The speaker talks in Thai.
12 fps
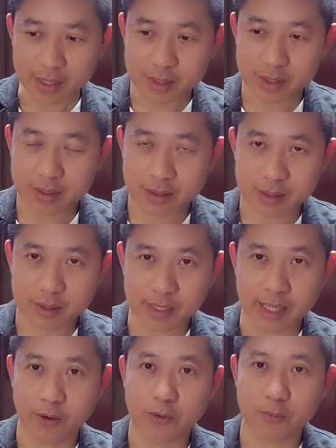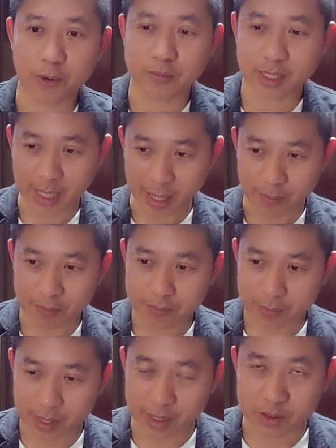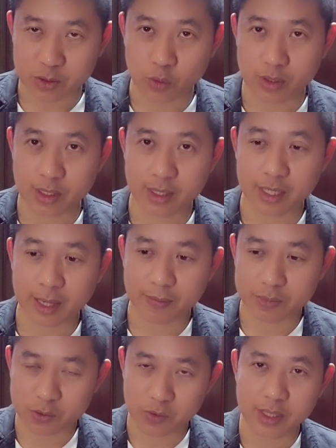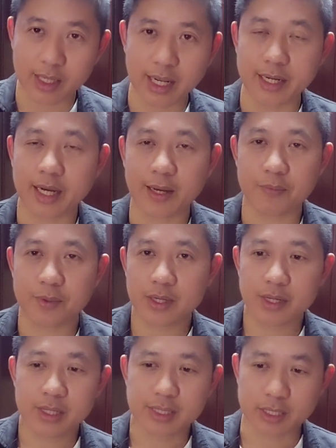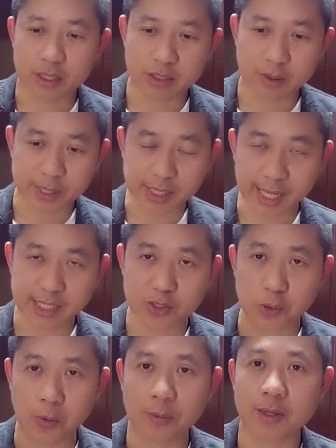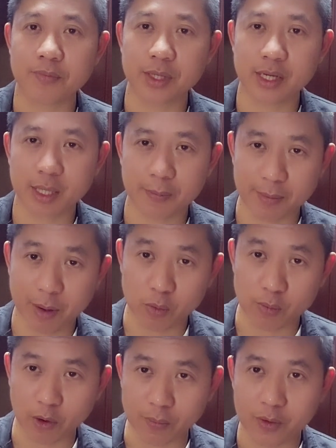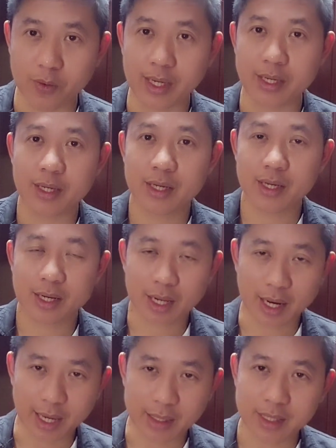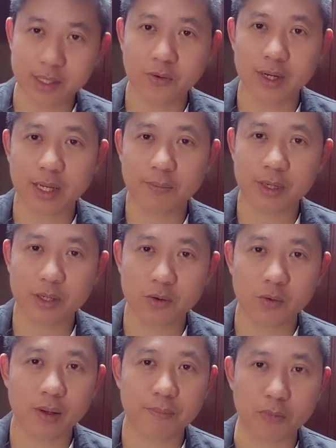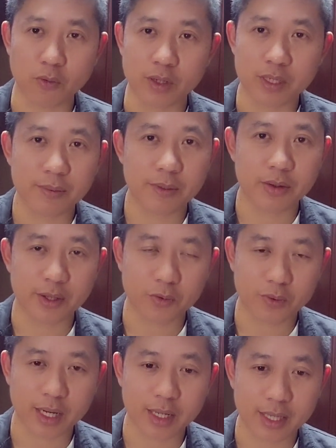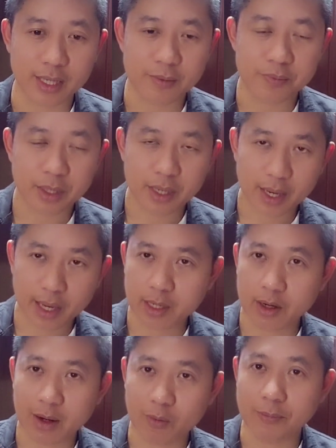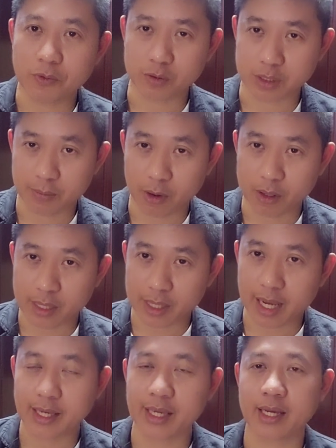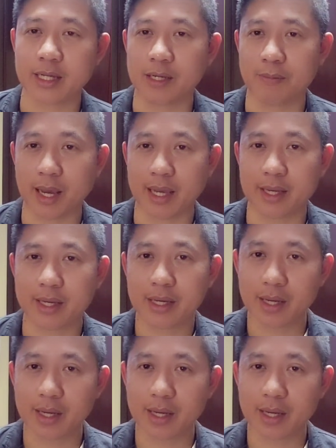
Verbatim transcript: นี้ เดี๋ยวผมจะเก็บอีกชุดหนึ่งนะครับชุดนี้แหละนะครับ เดี๋ยวเราจะไปเทสรวมกับเนื้อที่เป็นบางขุดพรมด้วย หลายๆเนื้อด้วยนะเพื่อดูว่าปูนที่มีในยุคนั้นเนี่ยให้ค่าความถ่วงจำเพาะที่ใกล้เคียงหรือไม่